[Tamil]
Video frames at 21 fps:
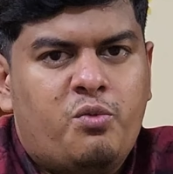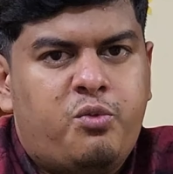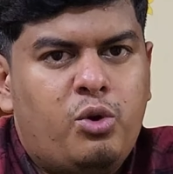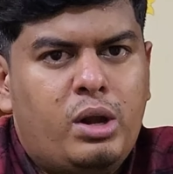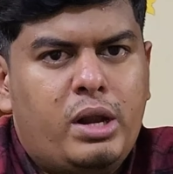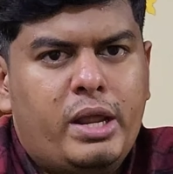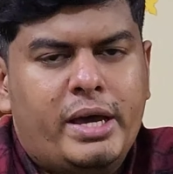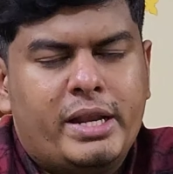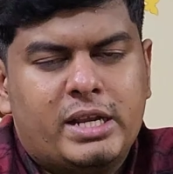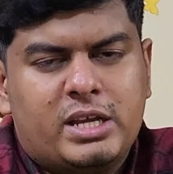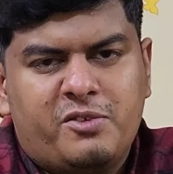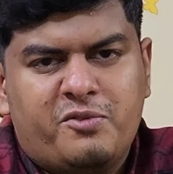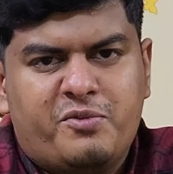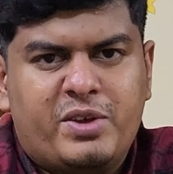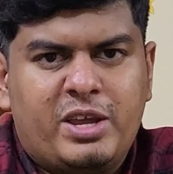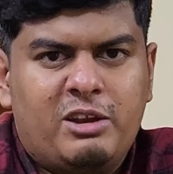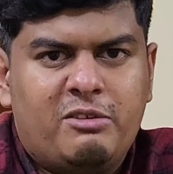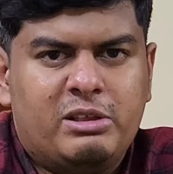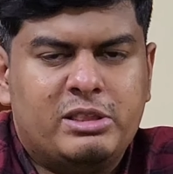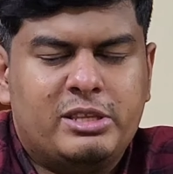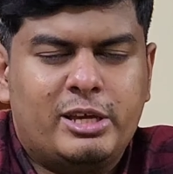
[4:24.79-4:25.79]
ஃபுல்லாக இருக்க
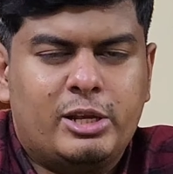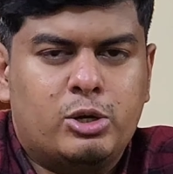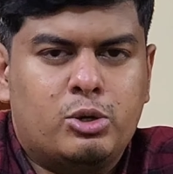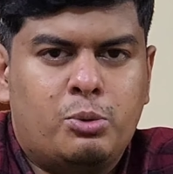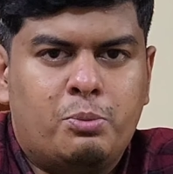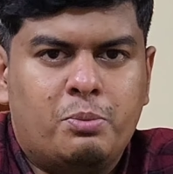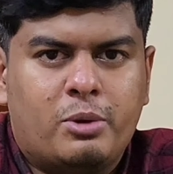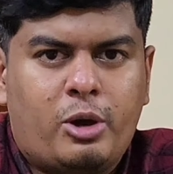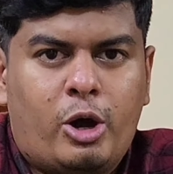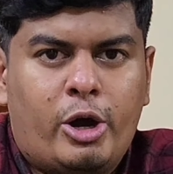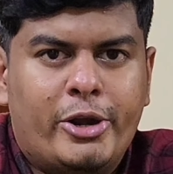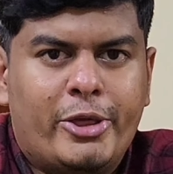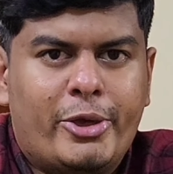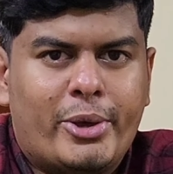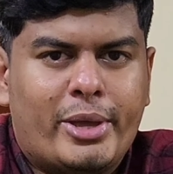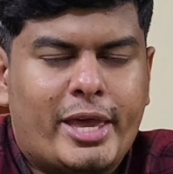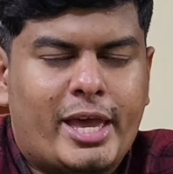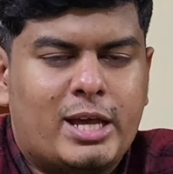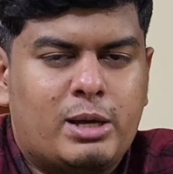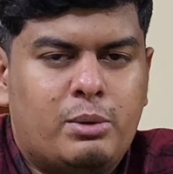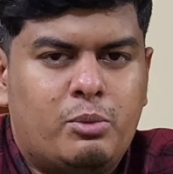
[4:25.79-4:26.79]
ஃபீல் வந்து இருக்கும்
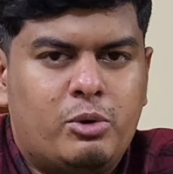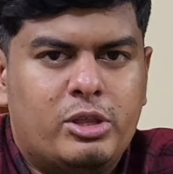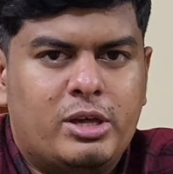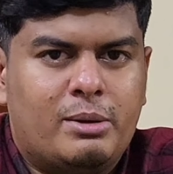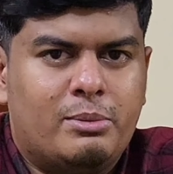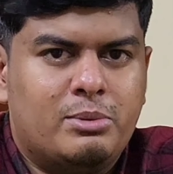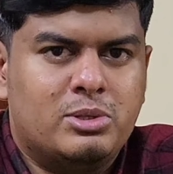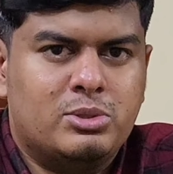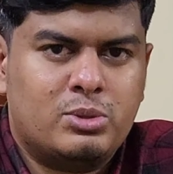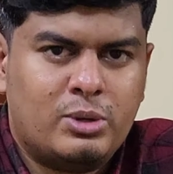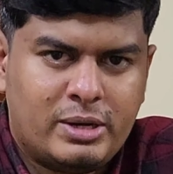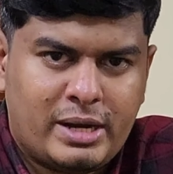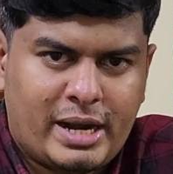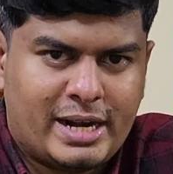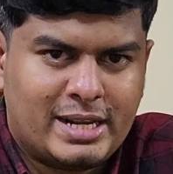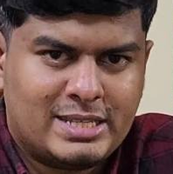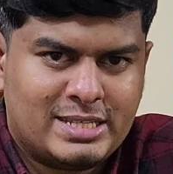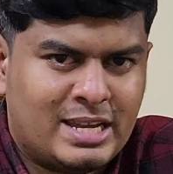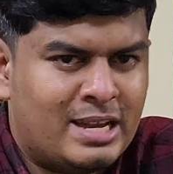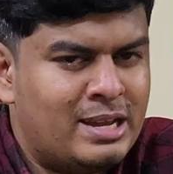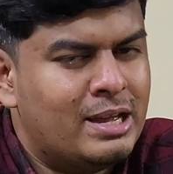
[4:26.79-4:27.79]
ஆடியோ கேட்கும் போது அப்படின்னு சொல்லி
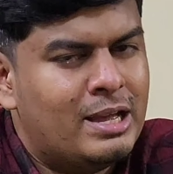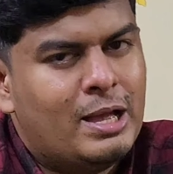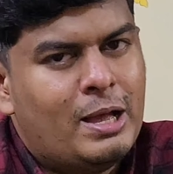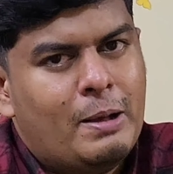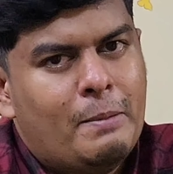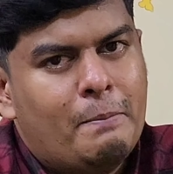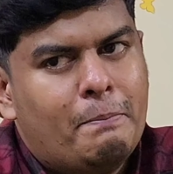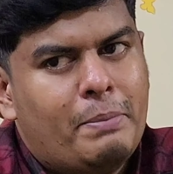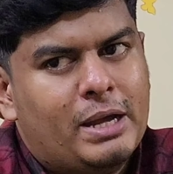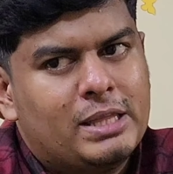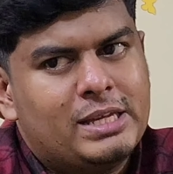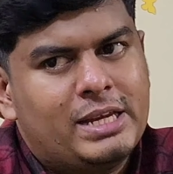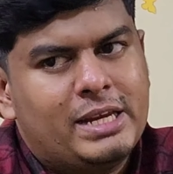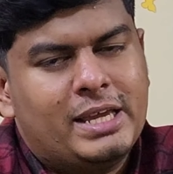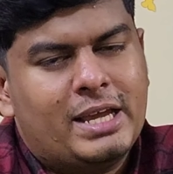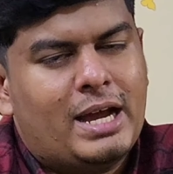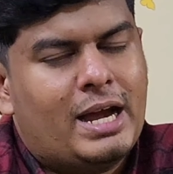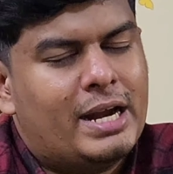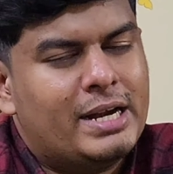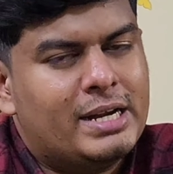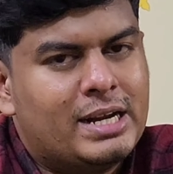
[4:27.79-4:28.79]
நினச்சேன் பார்த்தா
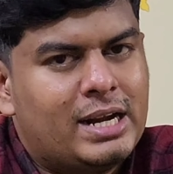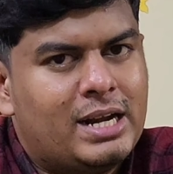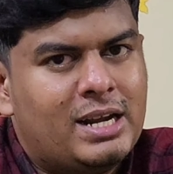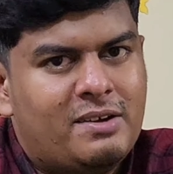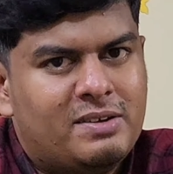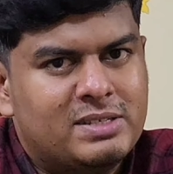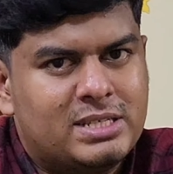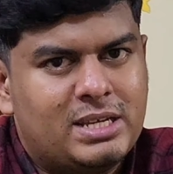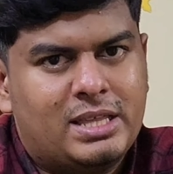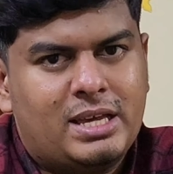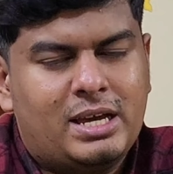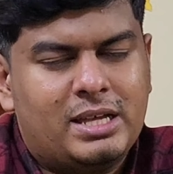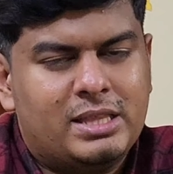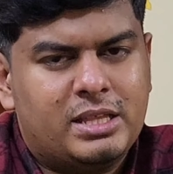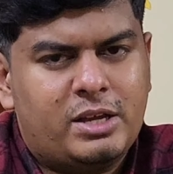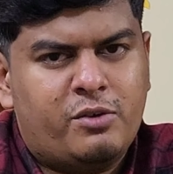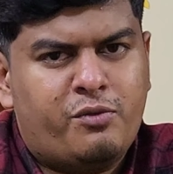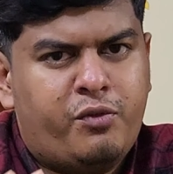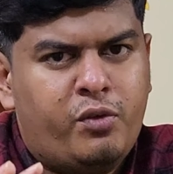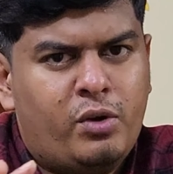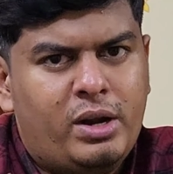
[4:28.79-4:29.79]
நீங்கள் ஹண்ட்ரடில் வச்சா தான்
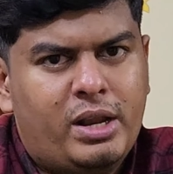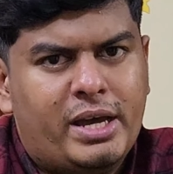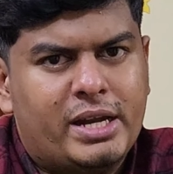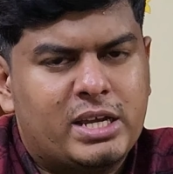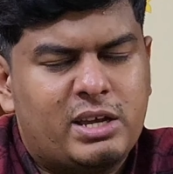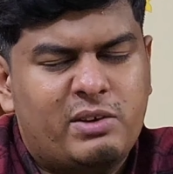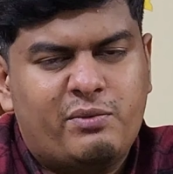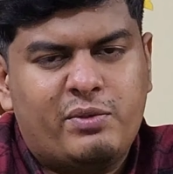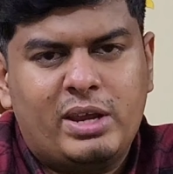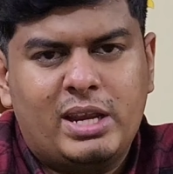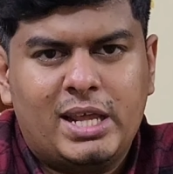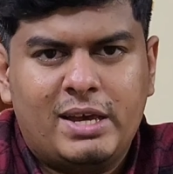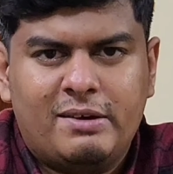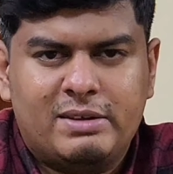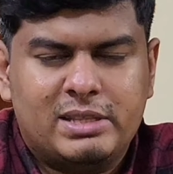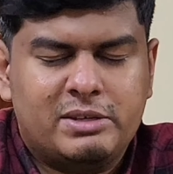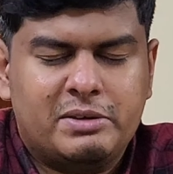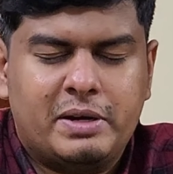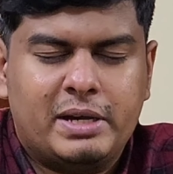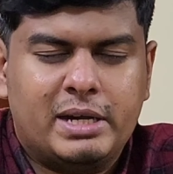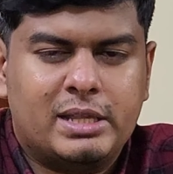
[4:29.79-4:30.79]
அந்த ஃபுல்லாக இருக்க ஃபீலே
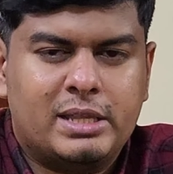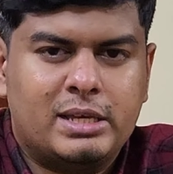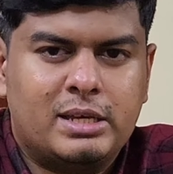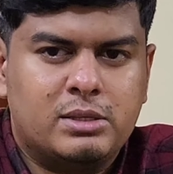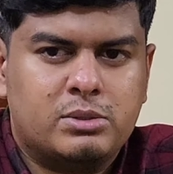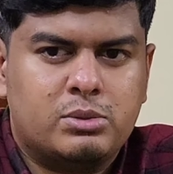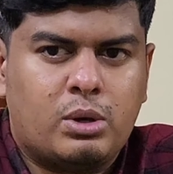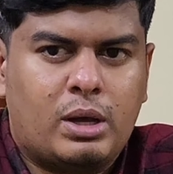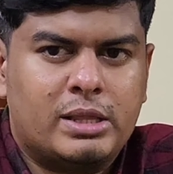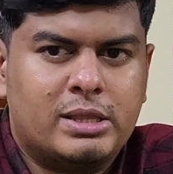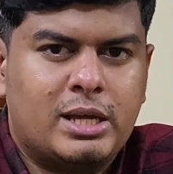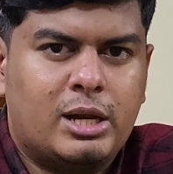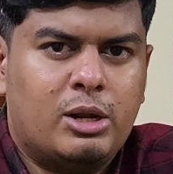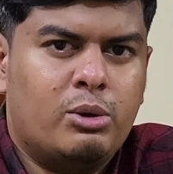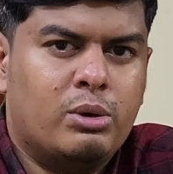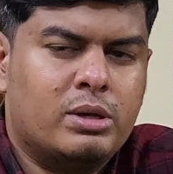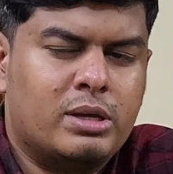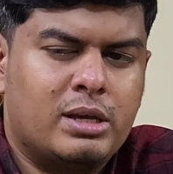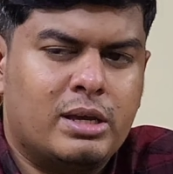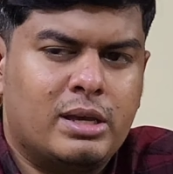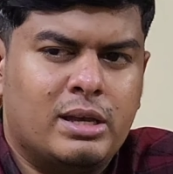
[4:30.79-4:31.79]
வந்து வருது ஸோ அந்த
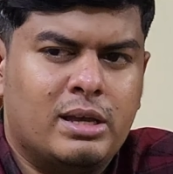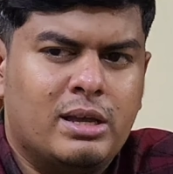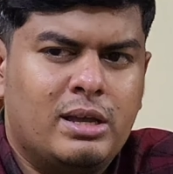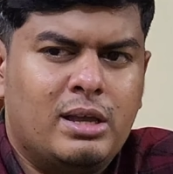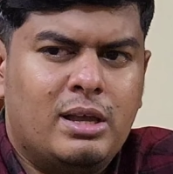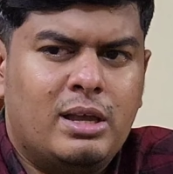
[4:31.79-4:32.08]
அளவுக்கு